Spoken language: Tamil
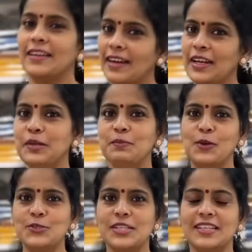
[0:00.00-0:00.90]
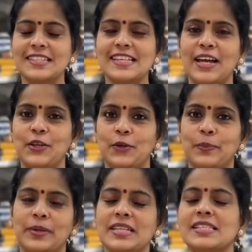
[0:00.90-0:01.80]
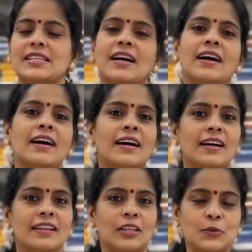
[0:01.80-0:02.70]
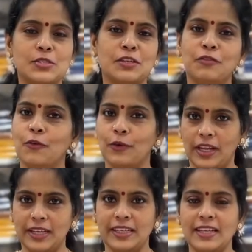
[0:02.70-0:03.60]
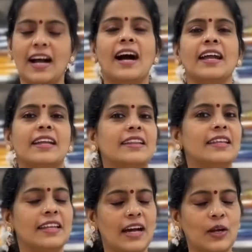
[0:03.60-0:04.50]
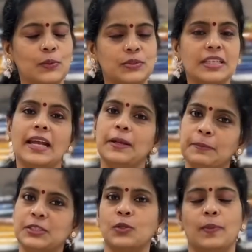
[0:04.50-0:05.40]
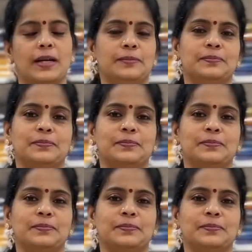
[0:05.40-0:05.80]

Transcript: ரன்னிங் ப்ளவுஸ் இருக்குது சாரியோட ப்ரைஸ் தௌசண்ட் ஃபோர் எயிட்டி ஆயிரத்தி நானூற்றி எண்பது ரூபாய்